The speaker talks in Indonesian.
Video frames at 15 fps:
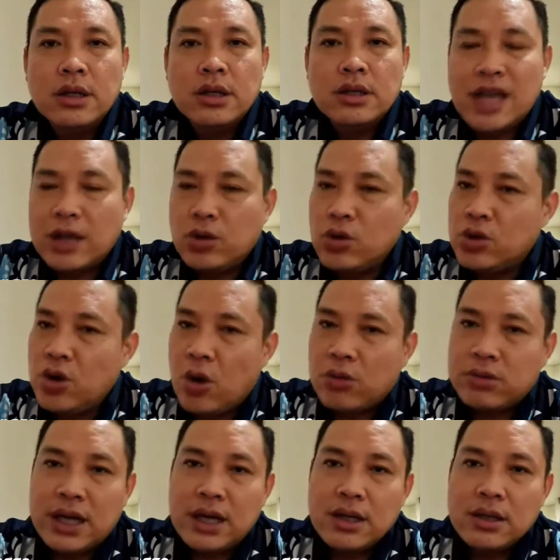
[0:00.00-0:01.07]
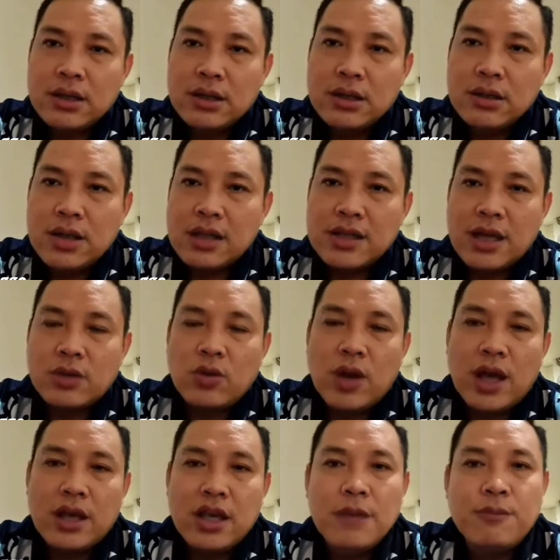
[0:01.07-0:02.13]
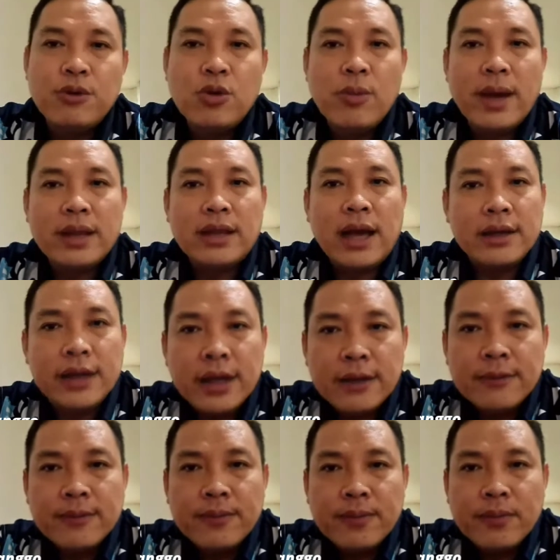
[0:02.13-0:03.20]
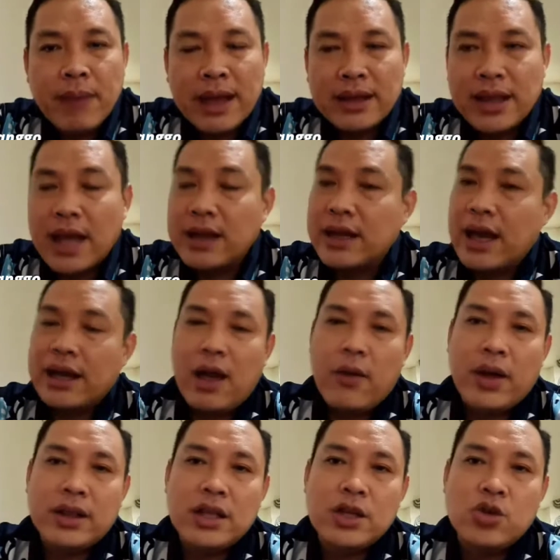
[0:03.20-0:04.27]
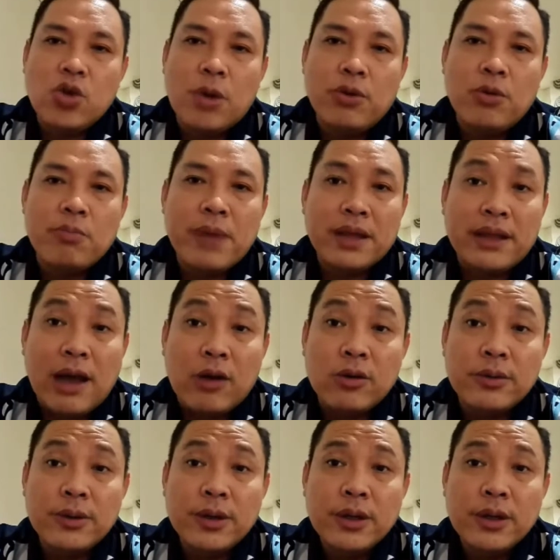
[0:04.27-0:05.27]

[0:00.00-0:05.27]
satu dokter, dan satu lagi ibu rumah tangga, mantan karyawati 24 tahun.